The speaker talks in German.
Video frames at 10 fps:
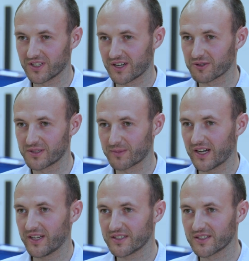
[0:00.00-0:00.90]
äh, aus dem
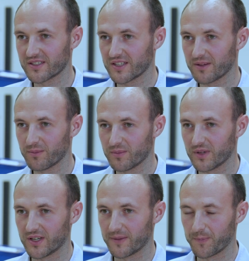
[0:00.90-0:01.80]
Kadex-System
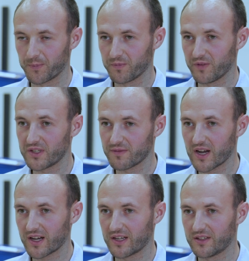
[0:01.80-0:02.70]
ähm, wird die
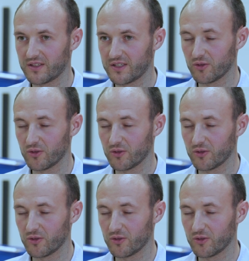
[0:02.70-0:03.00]
Ware an die